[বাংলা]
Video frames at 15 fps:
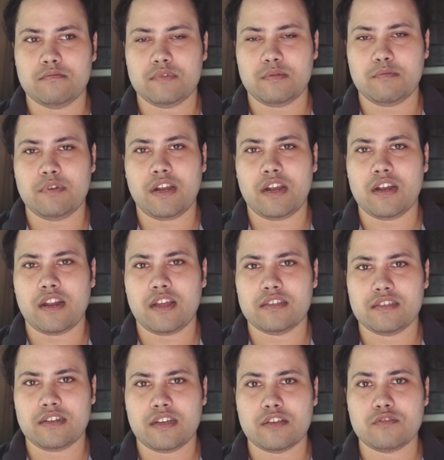যে বিড়ালটা
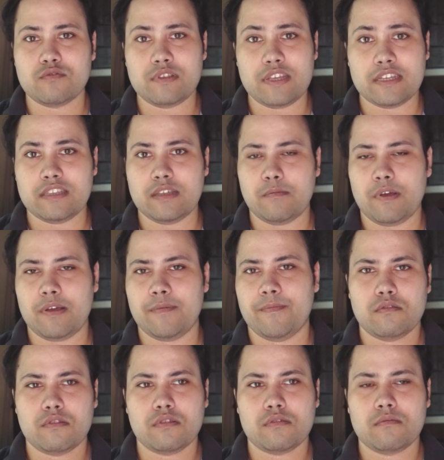আছে এরা কিছু দেখতে পায়
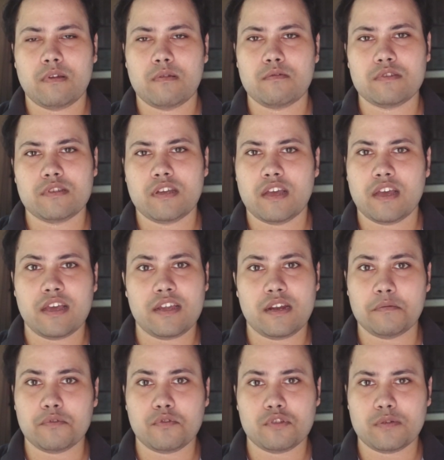ওরা তখন ভাবলো যে হ্যাঁ
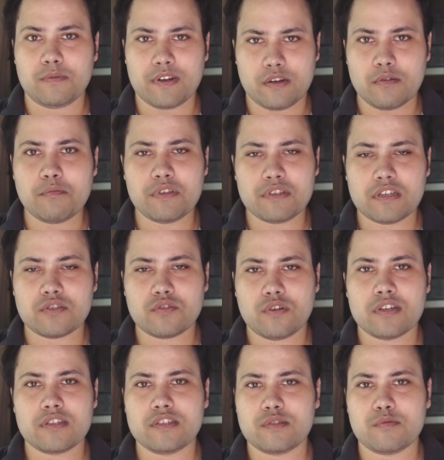এরকম তো হতে পারে কারণ বিশ্বাস
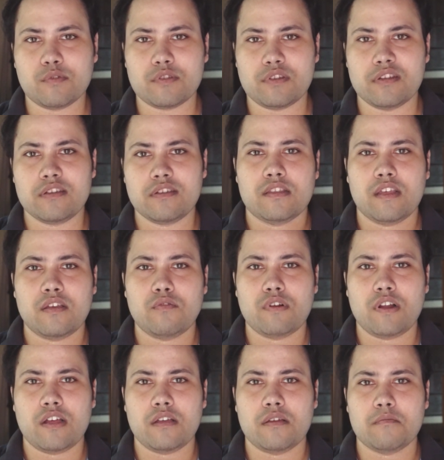করে জিনিসপত্রে তাই
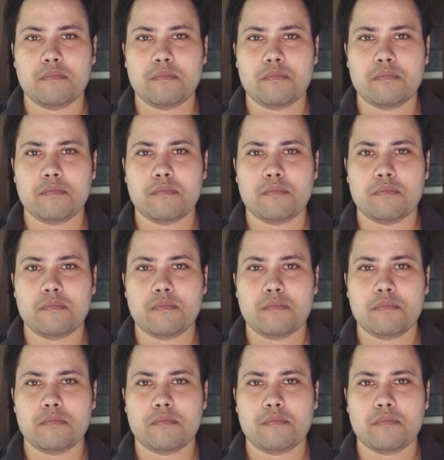ওরা